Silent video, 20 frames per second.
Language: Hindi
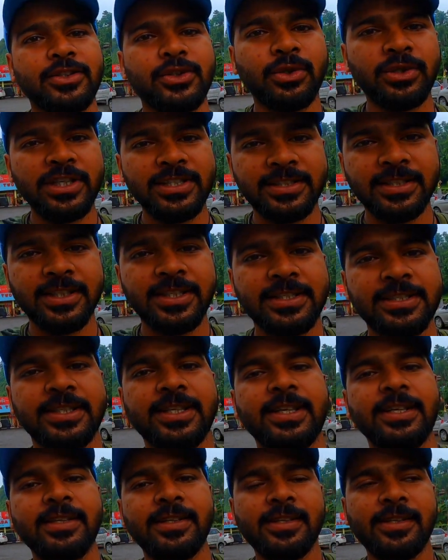जो डेस्टिनेशन
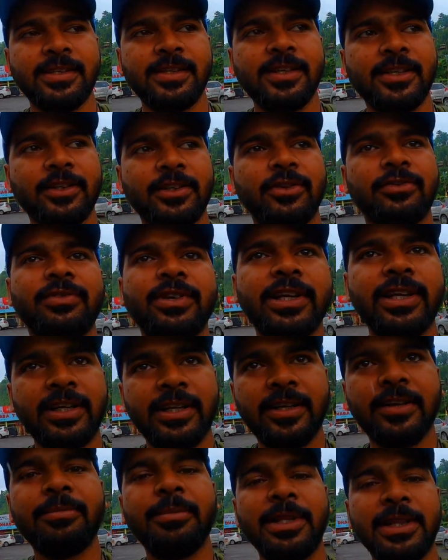है तो फिर
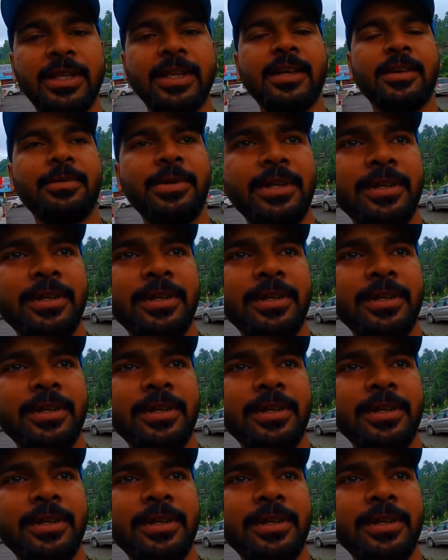मिलते हैं